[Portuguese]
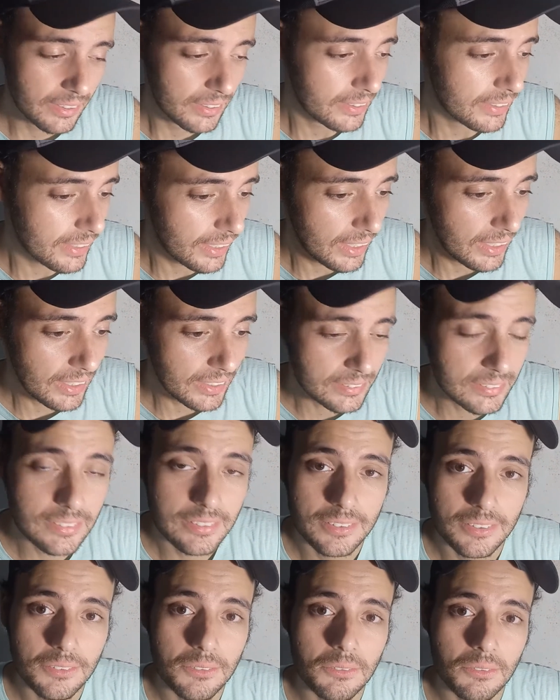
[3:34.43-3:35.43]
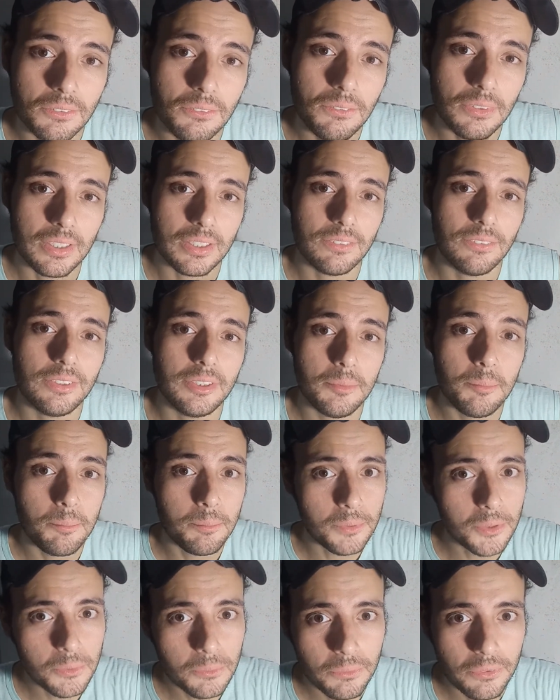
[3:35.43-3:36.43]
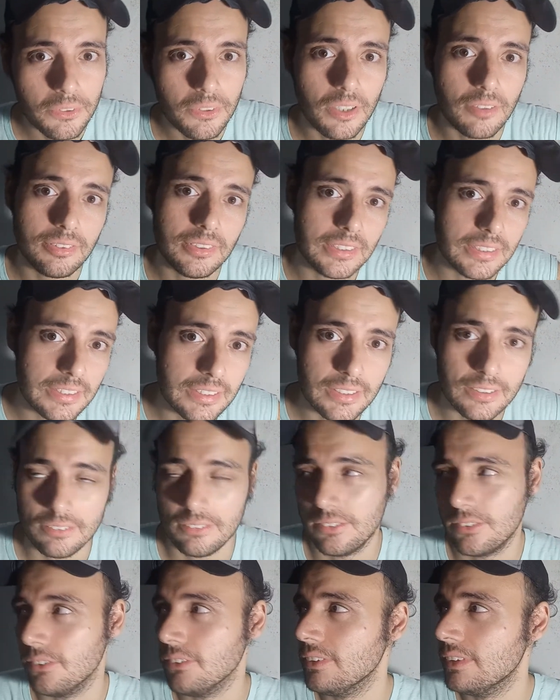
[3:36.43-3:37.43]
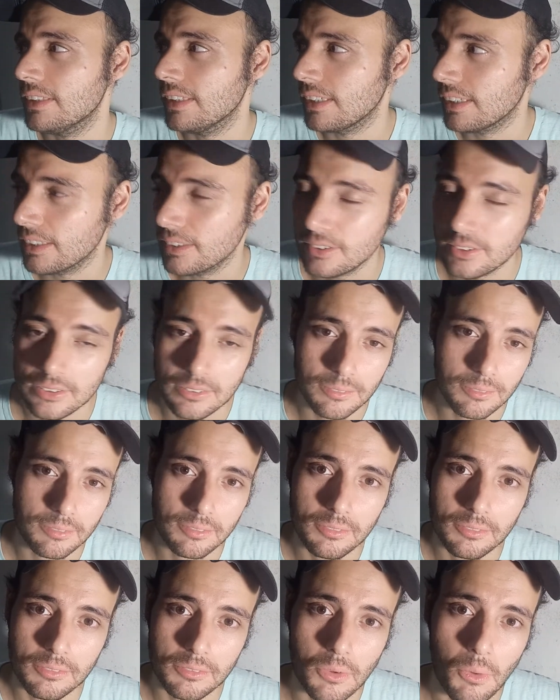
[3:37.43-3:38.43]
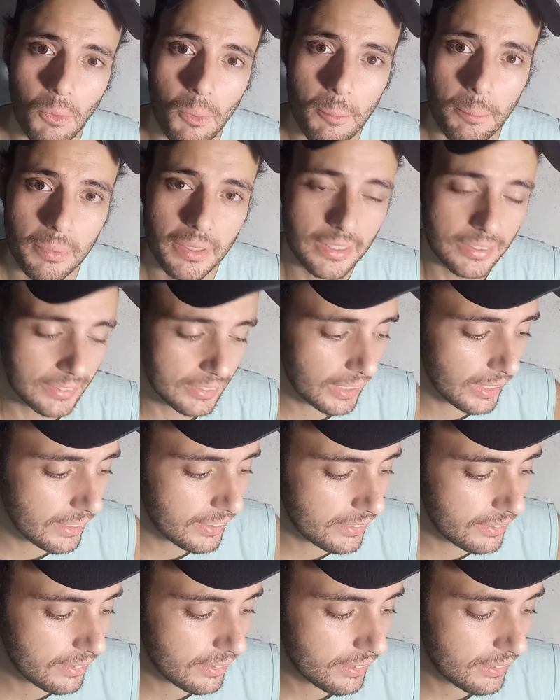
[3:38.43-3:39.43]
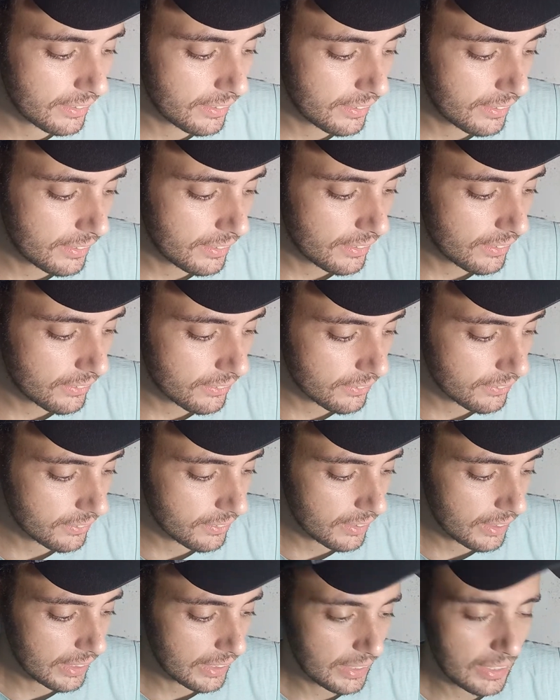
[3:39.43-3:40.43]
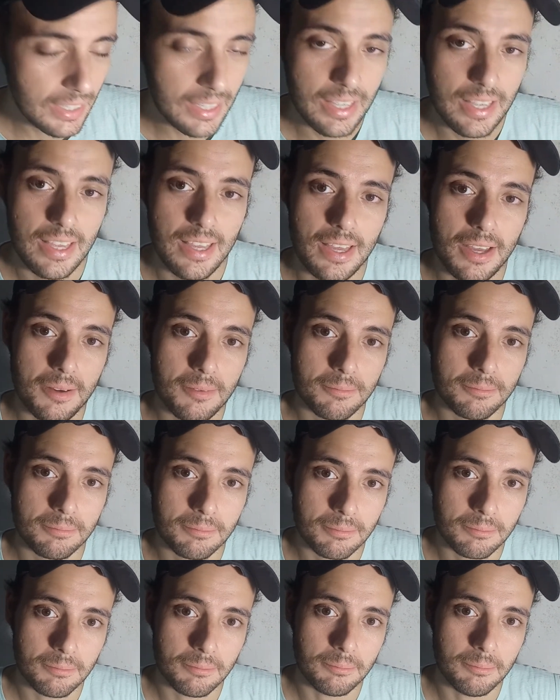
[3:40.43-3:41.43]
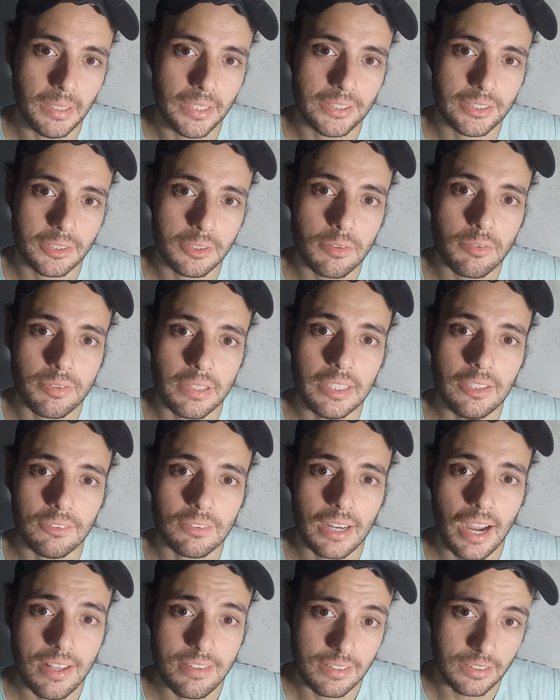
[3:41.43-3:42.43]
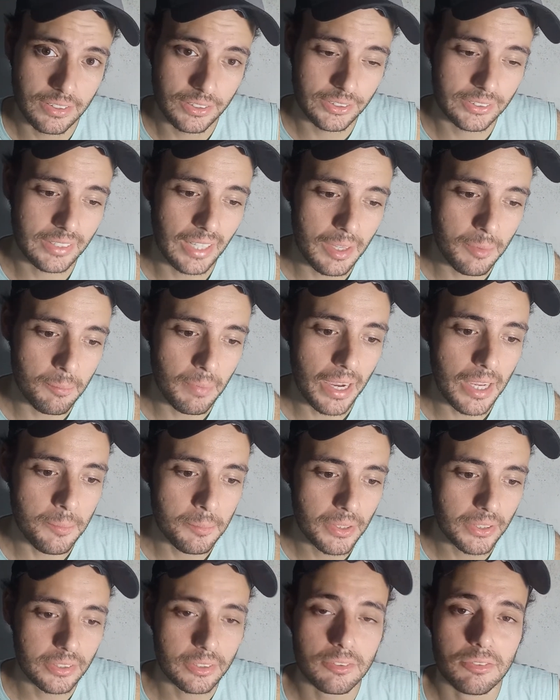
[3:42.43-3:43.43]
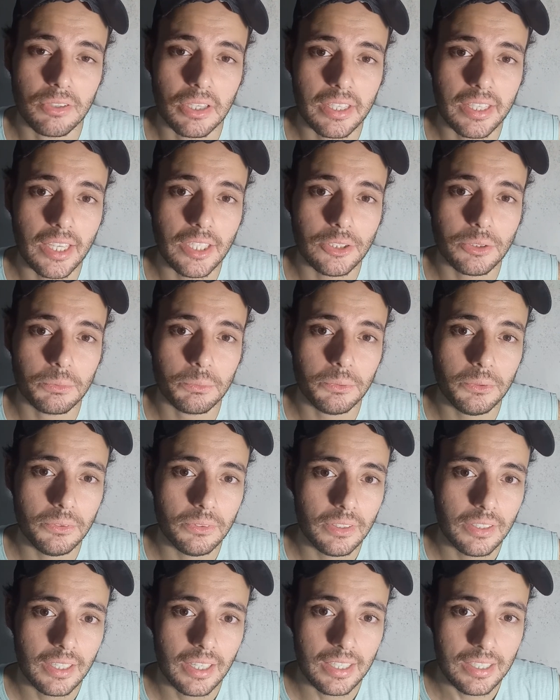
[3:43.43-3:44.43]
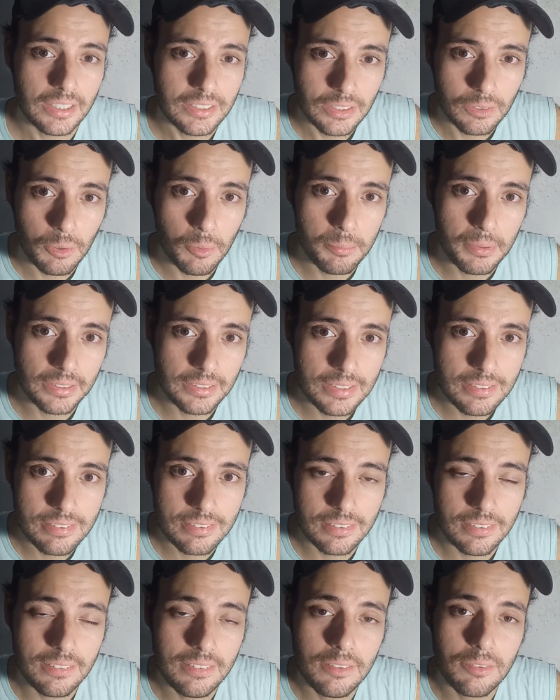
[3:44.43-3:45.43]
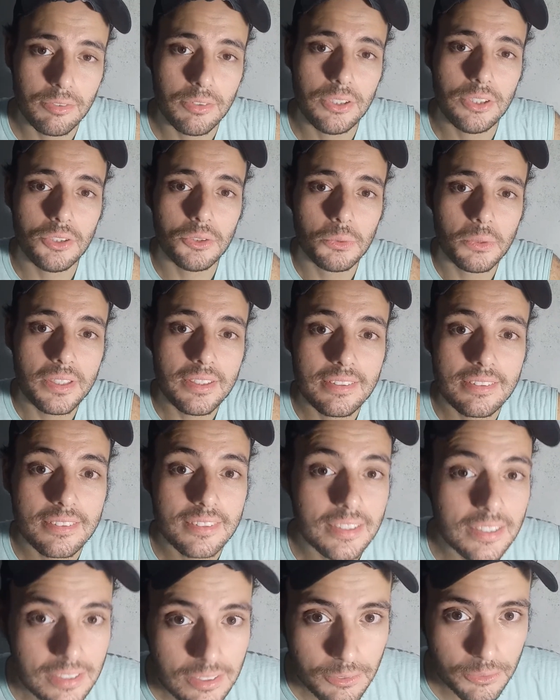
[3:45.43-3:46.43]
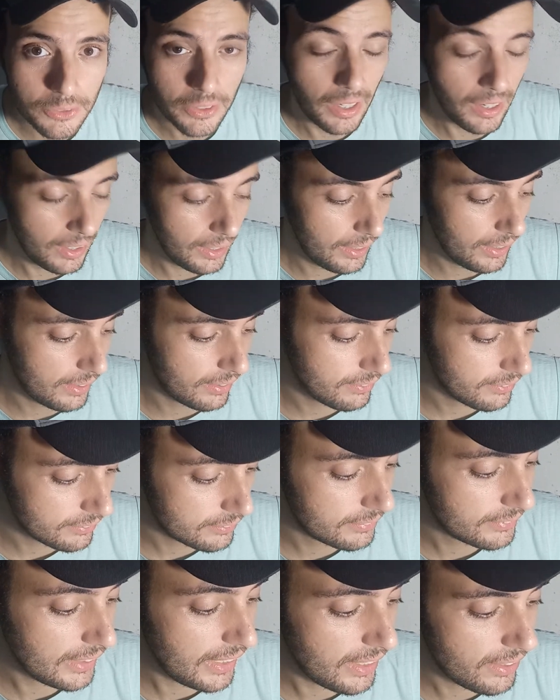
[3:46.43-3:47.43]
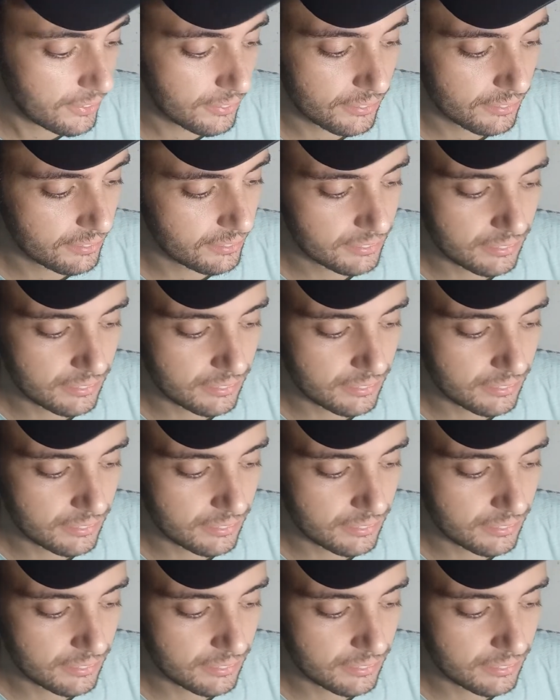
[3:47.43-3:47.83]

que ela nasceu no ano de 1900 ou seja se for completar aí é, mês que vem no caso né, a gente está em maio mês que vem que é junho ela já completa 122 anos galera sério